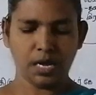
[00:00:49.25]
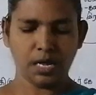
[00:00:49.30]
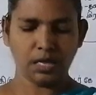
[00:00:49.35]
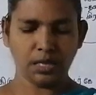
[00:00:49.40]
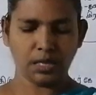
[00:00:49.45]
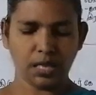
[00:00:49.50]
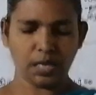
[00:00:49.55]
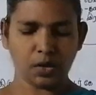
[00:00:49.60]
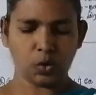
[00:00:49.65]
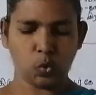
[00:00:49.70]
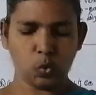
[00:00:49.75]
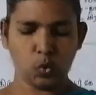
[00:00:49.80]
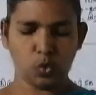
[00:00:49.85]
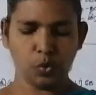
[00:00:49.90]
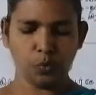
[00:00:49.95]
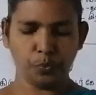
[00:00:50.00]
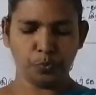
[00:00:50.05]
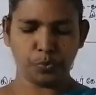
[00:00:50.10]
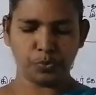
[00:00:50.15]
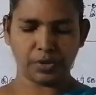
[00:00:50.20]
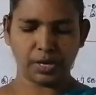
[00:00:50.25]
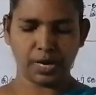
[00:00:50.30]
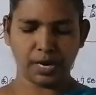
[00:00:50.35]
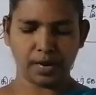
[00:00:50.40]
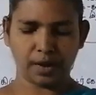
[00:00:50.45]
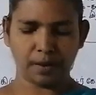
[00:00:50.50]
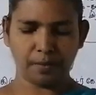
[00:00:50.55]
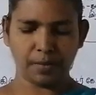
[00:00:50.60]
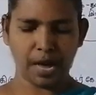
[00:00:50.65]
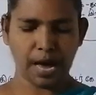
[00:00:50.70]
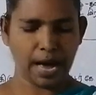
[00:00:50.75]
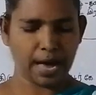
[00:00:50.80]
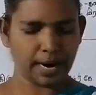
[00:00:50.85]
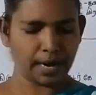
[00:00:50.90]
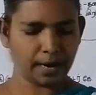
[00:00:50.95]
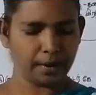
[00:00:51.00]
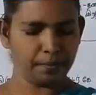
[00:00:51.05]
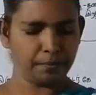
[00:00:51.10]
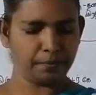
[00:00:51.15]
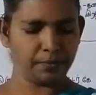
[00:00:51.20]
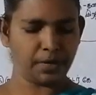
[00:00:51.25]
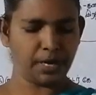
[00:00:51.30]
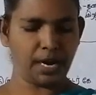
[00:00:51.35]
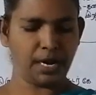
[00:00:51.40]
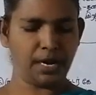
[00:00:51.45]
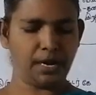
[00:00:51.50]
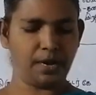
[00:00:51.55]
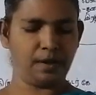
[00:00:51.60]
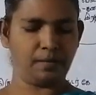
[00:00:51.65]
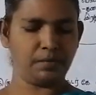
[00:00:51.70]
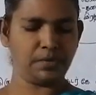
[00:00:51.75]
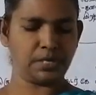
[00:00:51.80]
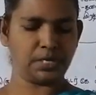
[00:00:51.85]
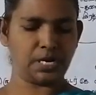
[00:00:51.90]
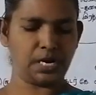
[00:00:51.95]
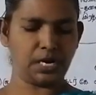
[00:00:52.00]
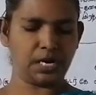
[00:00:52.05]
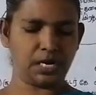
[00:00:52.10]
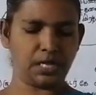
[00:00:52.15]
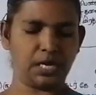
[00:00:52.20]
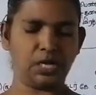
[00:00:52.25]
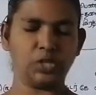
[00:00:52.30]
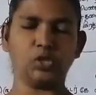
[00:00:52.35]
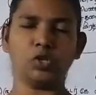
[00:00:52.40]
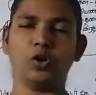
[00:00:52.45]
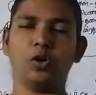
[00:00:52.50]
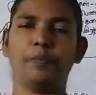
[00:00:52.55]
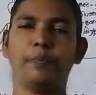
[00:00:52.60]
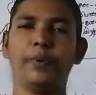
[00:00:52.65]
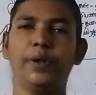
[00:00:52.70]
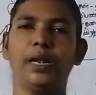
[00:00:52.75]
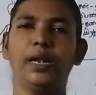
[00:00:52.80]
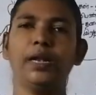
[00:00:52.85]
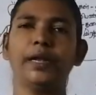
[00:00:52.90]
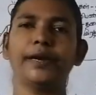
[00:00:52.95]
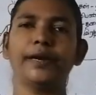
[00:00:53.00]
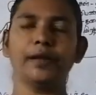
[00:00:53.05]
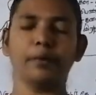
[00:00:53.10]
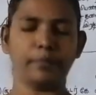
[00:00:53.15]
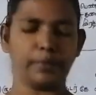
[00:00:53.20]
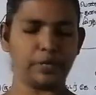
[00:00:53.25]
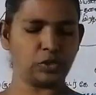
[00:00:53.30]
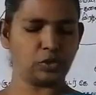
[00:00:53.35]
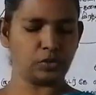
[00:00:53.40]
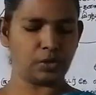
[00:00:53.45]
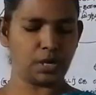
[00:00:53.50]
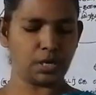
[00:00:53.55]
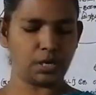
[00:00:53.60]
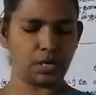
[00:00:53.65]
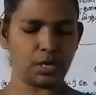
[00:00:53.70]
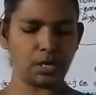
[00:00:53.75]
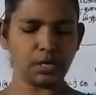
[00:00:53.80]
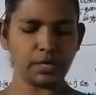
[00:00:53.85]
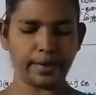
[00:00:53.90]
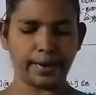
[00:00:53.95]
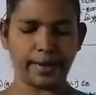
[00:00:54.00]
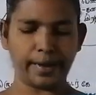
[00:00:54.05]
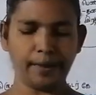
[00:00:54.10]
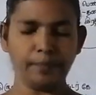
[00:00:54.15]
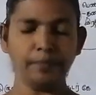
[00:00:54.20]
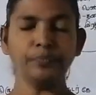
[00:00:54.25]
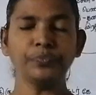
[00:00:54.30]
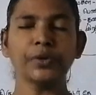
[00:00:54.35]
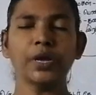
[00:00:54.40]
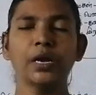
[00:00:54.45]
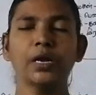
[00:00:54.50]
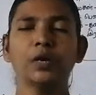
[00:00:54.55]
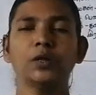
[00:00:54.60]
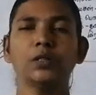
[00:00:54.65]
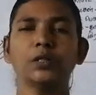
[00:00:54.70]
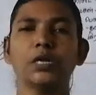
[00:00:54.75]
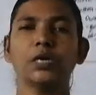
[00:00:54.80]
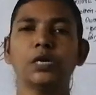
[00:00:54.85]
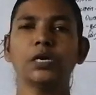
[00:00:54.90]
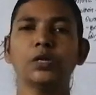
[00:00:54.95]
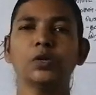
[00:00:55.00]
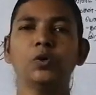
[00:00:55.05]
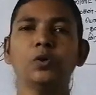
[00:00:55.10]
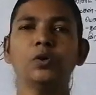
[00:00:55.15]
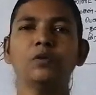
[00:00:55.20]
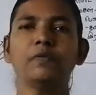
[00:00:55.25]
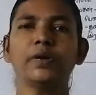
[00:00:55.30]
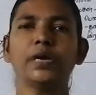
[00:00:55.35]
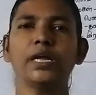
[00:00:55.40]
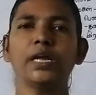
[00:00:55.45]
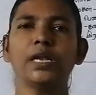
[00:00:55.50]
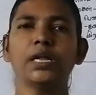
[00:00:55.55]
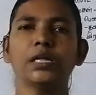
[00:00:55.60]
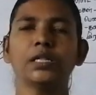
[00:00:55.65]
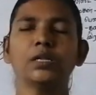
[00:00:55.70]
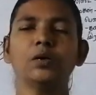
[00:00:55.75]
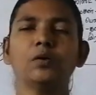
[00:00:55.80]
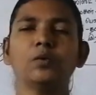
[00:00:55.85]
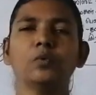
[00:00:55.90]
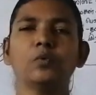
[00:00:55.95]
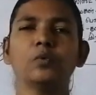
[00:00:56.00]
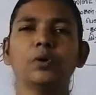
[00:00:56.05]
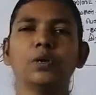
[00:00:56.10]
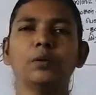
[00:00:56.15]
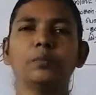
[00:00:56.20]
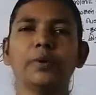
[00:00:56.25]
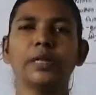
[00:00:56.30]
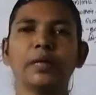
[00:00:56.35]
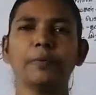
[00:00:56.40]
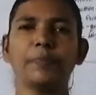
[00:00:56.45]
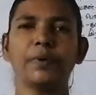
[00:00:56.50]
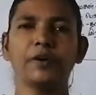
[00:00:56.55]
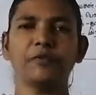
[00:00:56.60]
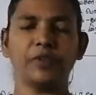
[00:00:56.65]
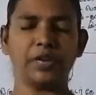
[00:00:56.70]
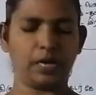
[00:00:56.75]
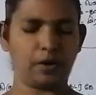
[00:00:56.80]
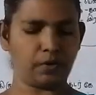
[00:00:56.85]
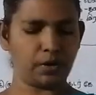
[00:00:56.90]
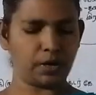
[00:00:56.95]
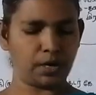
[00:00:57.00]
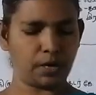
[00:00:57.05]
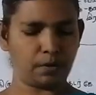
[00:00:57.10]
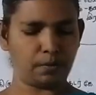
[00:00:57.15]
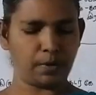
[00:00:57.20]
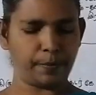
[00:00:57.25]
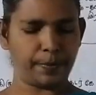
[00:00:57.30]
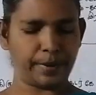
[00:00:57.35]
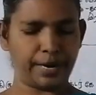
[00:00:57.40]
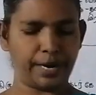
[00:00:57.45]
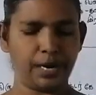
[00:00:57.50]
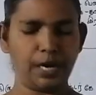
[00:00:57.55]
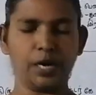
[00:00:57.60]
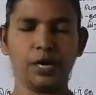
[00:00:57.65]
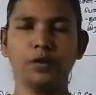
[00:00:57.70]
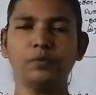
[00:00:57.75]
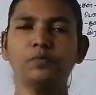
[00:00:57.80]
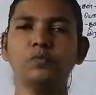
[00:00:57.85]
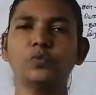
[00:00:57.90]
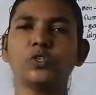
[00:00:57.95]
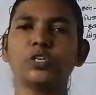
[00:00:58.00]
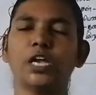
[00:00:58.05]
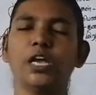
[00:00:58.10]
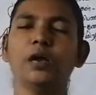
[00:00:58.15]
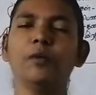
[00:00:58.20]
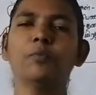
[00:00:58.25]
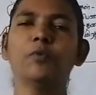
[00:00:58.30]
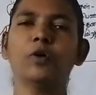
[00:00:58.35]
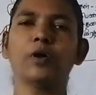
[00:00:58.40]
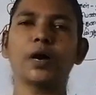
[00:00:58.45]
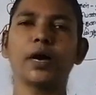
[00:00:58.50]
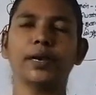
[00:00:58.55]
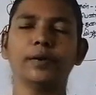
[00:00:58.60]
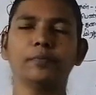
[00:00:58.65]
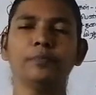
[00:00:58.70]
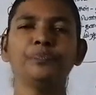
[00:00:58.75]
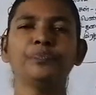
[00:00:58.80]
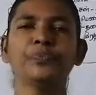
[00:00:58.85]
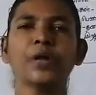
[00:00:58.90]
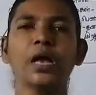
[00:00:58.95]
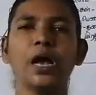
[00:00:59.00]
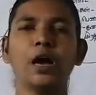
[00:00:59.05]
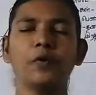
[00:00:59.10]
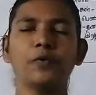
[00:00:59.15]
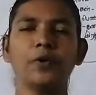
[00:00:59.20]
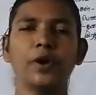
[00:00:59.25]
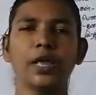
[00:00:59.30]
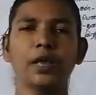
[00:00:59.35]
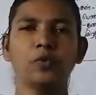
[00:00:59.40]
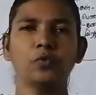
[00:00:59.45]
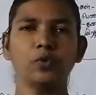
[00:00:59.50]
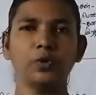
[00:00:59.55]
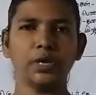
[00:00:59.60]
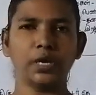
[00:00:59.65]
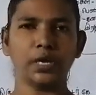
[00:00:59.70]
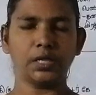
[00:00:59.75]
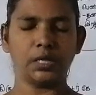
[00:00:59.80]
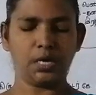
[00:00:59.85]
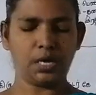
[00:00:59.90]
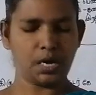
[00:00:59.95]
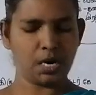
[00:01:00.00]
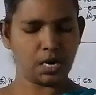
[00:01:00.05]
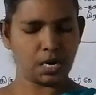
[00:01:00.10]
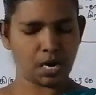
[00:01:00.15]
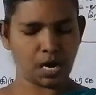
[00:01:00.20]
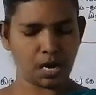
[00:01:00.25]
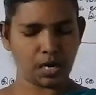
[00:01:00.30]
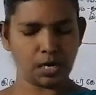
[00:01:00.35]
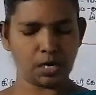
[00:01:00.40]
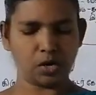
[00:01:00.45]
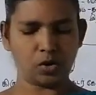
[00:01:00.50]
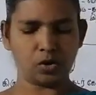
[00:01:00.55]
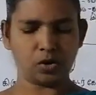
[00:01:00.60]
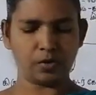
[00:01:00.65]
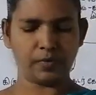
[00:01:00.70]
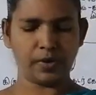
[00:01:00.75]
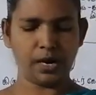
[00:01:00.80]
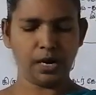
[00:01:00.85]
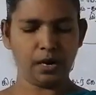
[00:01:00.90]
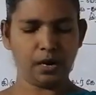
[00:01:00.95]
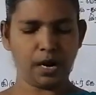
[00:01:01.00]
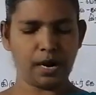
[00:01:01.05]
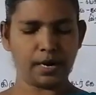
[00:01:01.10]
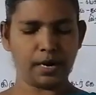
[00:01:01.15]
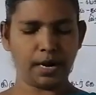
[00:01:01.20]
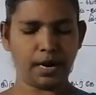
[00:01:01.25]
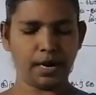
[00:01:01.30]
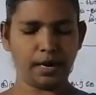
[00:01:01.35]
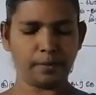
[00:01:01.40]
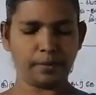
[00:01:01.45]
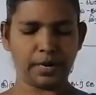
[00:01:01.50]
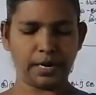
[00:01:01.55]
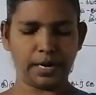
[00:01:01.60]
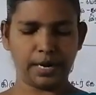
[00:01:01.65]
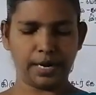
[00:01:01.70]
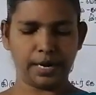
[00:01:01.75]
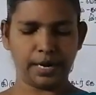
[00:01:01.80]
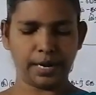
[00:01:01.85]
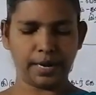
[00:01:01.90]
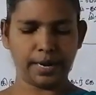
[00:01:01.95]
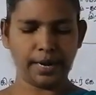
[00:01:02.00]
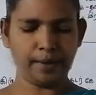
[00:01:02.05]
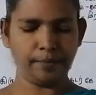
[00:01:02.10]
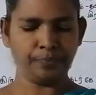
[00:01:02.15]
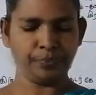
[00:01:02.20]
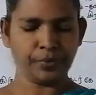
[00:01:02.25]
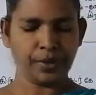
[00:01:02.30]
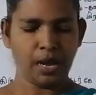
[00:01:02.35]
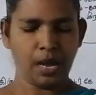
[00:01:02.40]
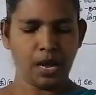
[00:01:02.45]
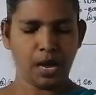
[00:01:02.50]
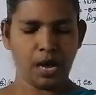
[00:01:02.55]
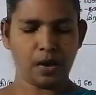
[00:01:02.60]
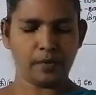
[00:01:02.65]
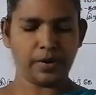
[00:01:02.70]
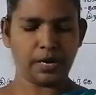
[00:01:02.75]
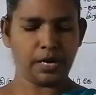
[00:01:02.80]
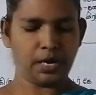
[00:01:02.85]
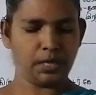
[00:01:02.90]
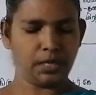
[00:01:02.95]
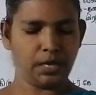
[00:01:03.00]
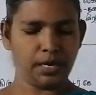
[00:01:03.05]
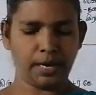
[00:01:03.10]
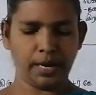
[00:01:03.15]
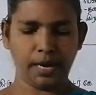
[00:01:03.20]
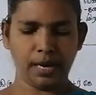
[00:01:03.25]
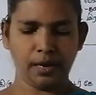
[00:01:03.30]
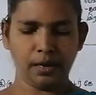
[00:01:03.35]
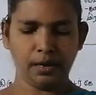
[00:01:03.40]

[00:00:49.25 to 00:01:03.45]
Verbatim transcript: இந்த குறும் புதினம் அறம் என்னும் சிறுகதை தொகுப்பில் இடம்பெற்றுள்ளது இதுல இந்த நூல்வெளியிலிருந்து ஒரு மதிப்பெண் வினாவுக்கு நம்ம படிக்கணும் ஜெயமோகன் அவருடைய ஊர் எது நாகர்கோவில் அண்டர்லைன் பண்ணிக்கிடுங்க அவர் எழுதின